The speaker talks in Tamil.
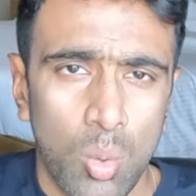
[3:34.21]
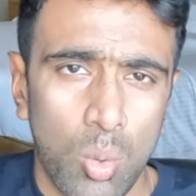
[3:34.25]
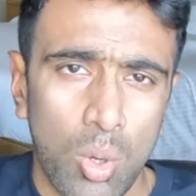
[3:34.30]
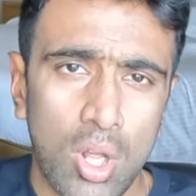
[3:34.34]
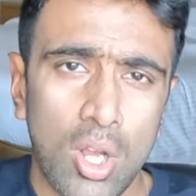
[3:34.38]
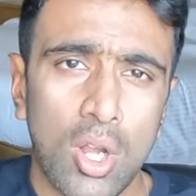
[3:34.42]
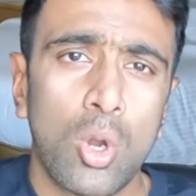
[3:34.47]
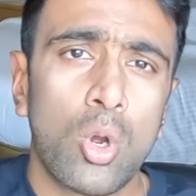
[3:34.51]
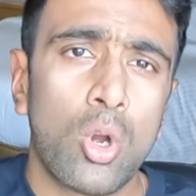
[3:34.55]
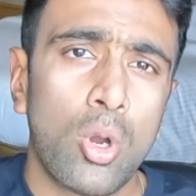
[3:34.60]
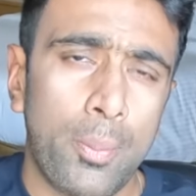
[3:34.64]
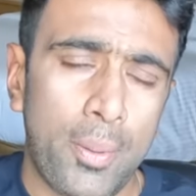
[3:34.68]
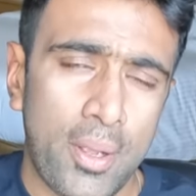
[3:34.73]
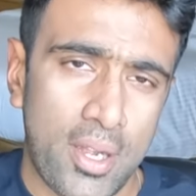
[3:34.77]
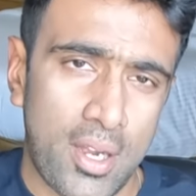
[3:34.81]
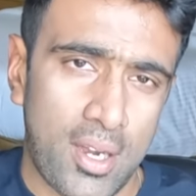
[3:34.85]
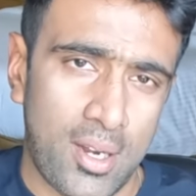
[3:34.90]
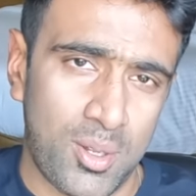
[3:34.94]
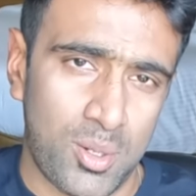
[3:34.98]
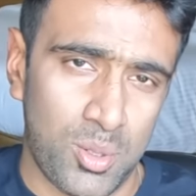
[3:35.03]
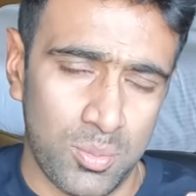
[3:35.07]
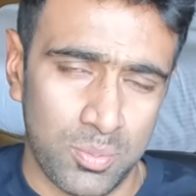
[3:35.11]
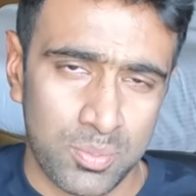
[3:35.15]
உலகக்கோப்பை
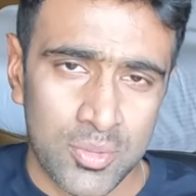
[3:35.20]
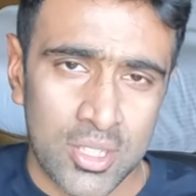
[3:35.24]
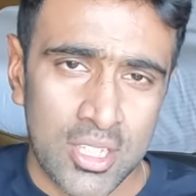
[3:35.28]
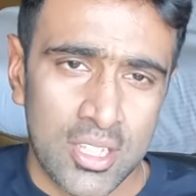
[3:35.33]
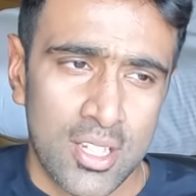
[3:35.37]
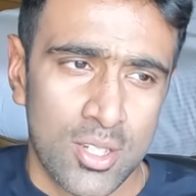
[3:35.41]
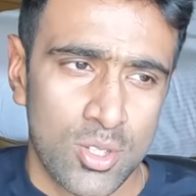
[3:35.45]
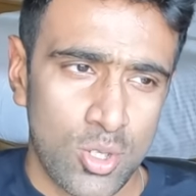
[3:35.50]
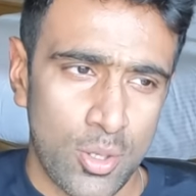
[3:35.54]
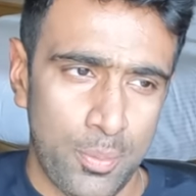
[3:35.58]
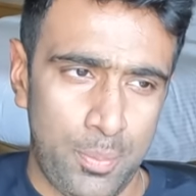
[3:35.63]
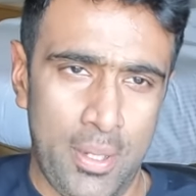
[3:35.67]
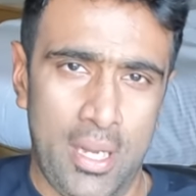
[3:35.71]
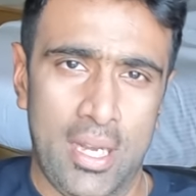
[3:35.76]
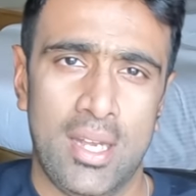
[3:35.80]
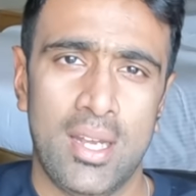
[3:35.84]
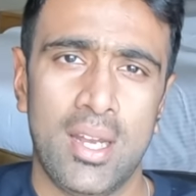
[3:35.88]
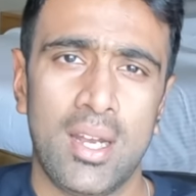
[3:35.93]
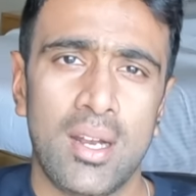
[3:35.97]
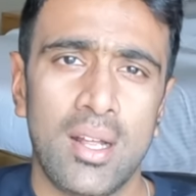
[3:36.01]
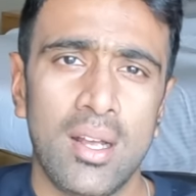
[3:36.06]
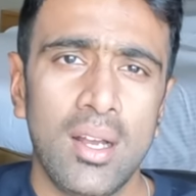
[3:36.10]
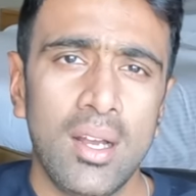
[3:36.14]
நடக்கும் ஸோ இப்போ
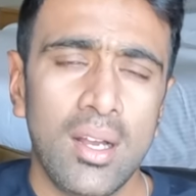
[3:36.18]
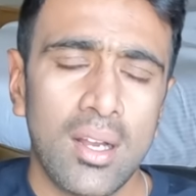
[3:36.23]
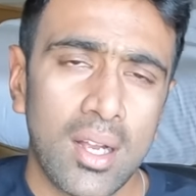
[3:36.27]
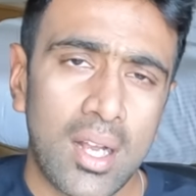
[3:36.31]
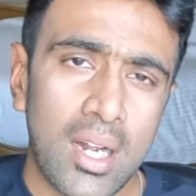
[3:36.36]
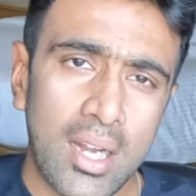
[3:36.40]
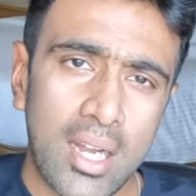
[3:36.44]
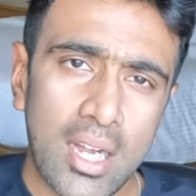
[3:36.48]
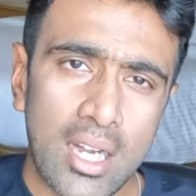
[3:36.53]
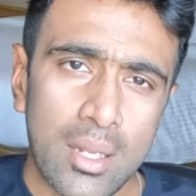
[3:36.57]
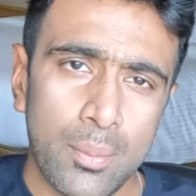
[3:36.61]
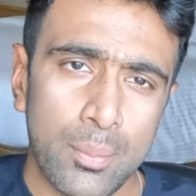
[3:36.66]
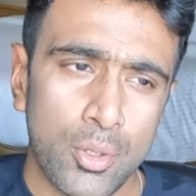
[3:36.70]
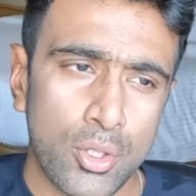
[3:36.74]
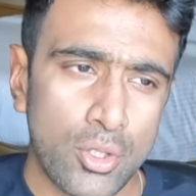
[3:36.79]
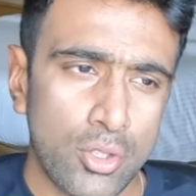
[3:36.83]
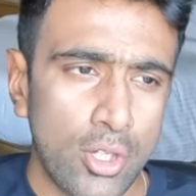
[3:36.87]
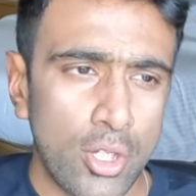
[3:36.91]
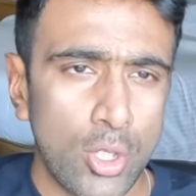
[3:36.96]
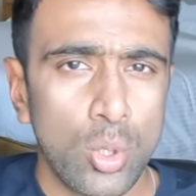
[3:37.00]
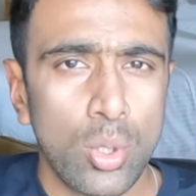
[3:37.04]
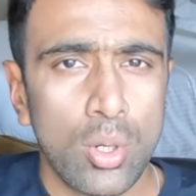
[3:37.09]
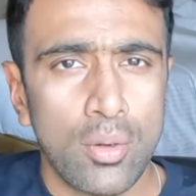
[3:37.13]
என்னன்னா கிரிக்கெட்டை
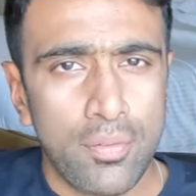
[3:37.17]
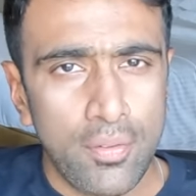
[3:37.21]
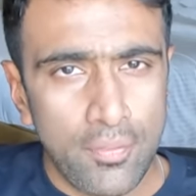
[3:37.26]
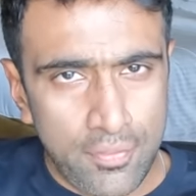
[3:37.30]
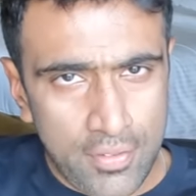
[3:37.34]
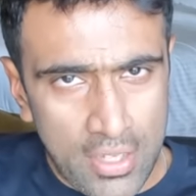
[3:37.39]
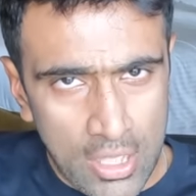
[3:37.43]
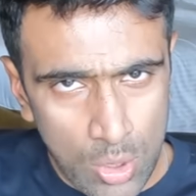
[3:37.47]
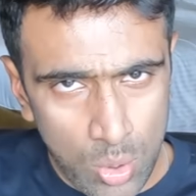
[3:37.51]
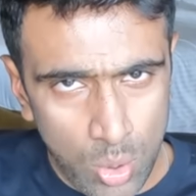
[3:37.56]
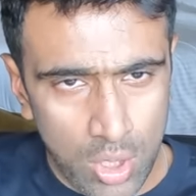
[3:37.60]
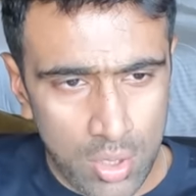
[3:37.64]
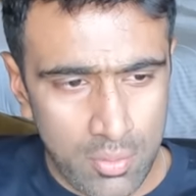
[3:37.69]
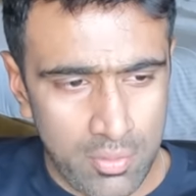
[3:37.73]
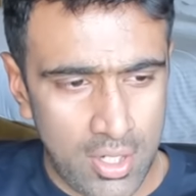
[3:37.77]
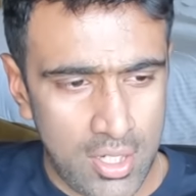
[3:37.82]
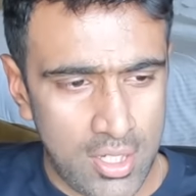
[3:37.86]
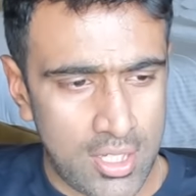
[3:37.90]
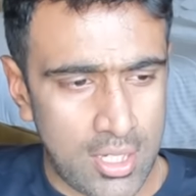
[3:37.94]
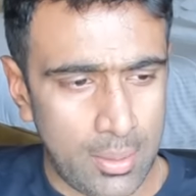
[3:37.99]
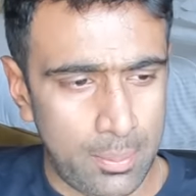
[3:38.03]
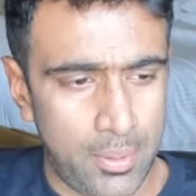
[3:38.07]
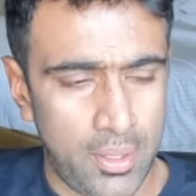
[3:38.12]
பொறுத்த வரைக்கும் ஒரு ஃபிஃப்டி ஓவர்
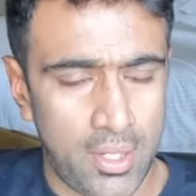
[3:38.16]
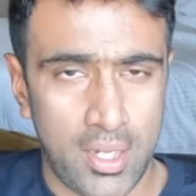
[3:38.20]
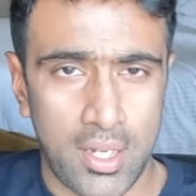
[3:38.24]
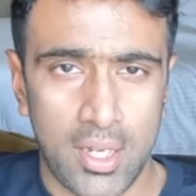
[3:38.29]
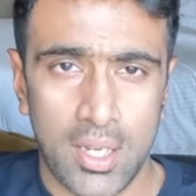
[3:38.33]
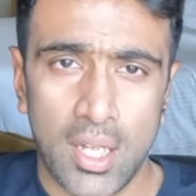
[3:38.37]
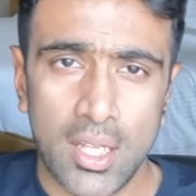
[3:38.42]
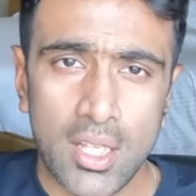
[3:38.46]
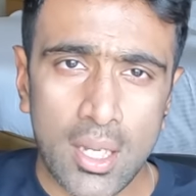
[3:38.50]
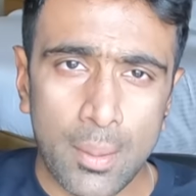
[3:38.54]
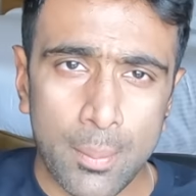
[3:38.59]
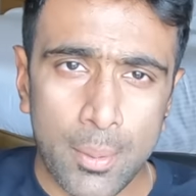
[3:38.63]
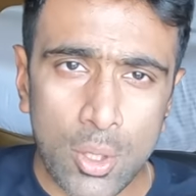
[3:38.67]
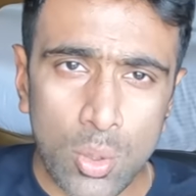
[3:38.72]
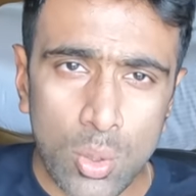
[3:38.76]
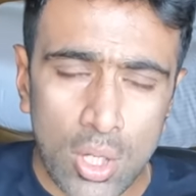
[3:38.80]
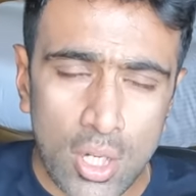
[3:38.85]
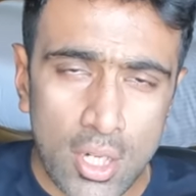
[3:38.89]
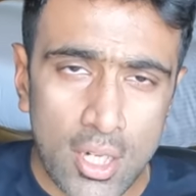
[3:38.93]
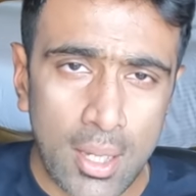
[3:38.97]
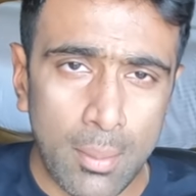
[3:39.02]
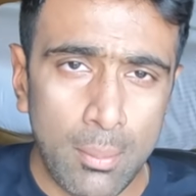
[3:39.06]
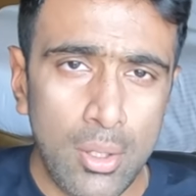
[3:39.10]
வேர்ல்டு கப் இருக்குது அதுக்கப்புறம்
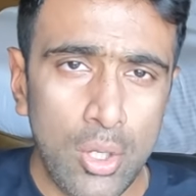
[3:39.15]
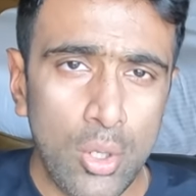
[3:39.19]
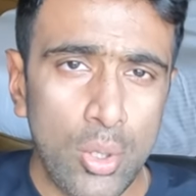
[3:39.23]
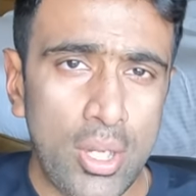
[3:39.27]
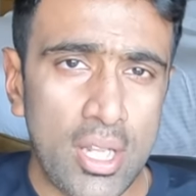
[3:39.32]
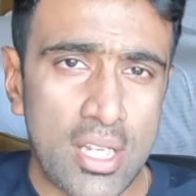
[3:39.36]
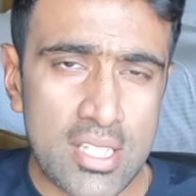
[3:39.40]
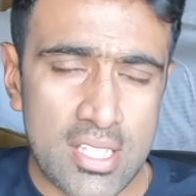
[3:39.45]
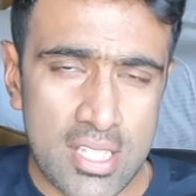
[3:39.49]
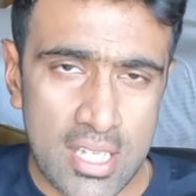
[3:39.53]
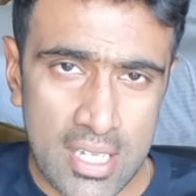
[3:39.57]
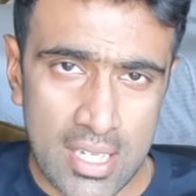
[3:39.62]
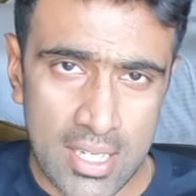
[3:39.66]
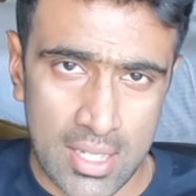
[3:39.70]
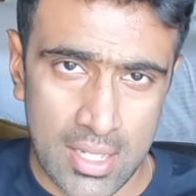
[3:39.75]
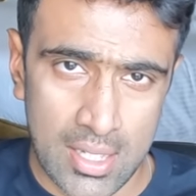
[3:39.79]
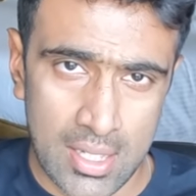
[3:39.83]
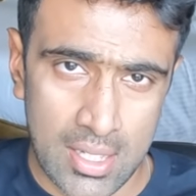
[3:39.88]
ஒரு டபிள்யூடிசி